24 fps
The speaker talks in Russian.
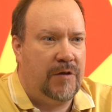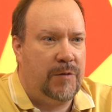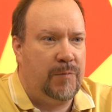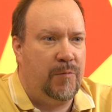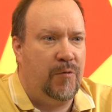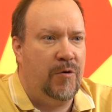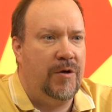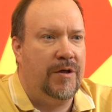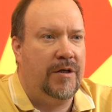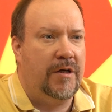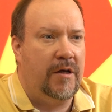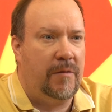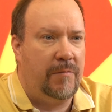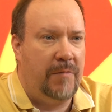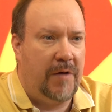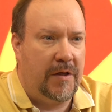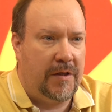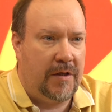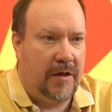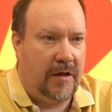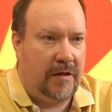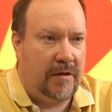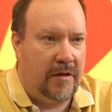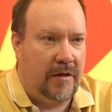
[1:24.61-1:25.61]
из
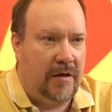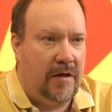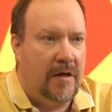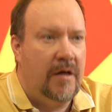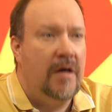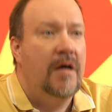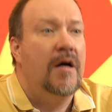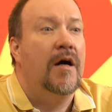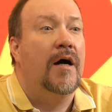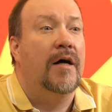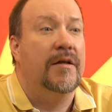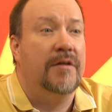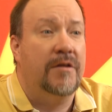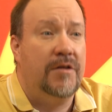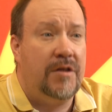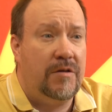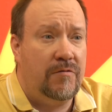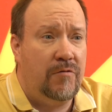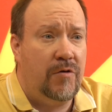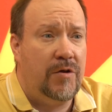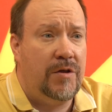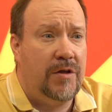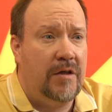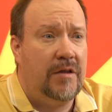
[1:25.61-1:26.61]
поликарбоната. А на
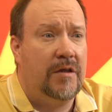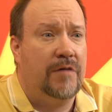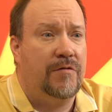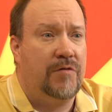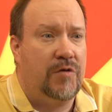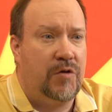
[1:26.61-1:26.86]
сегодня это